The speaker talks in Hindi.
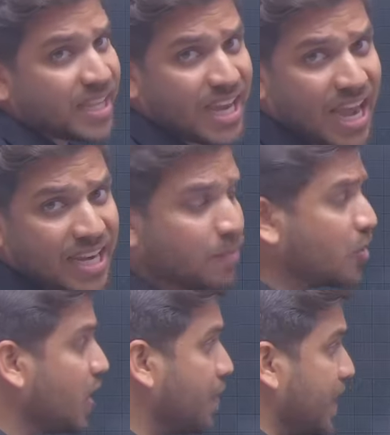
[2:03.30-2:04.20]
की कहानी हम
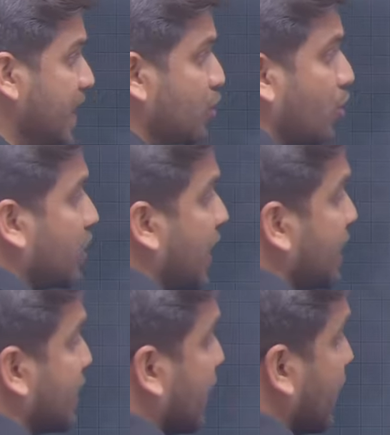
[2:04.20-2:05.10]
लोग ने पढ़ी सोनो दैट
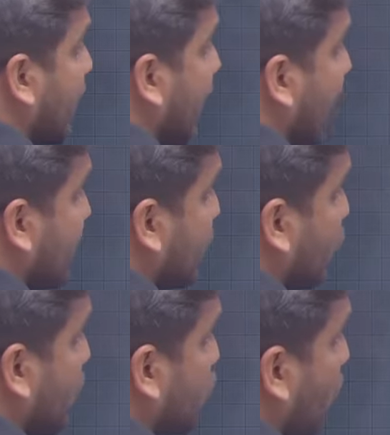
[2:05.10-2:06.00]
इज एस
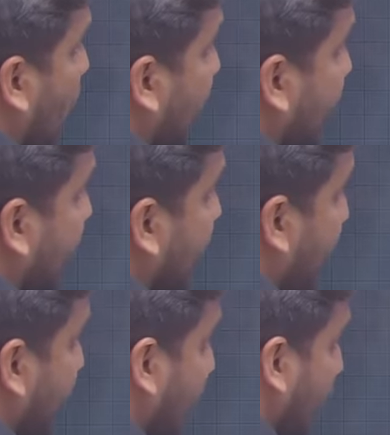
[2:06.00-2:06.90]
इक्वल्स टू आर
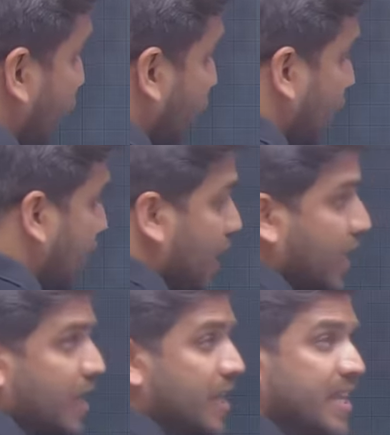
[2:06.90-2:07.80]
टीटा हम लोग ने
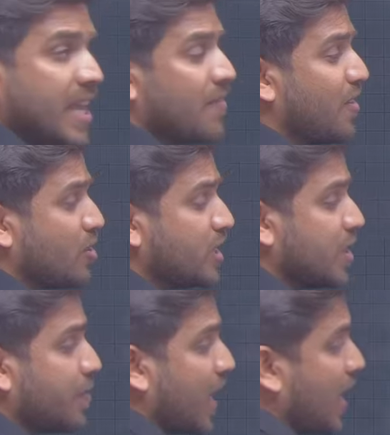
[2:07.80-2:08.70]
लीनियर
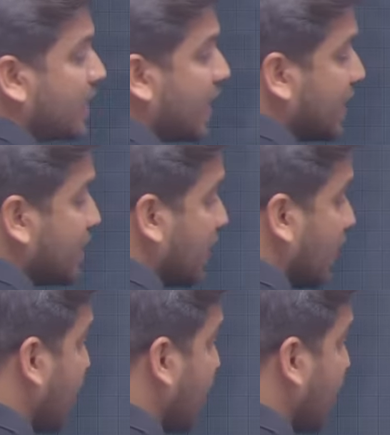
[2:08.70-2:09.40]
वेलोसिटी पढ़ा दैट इज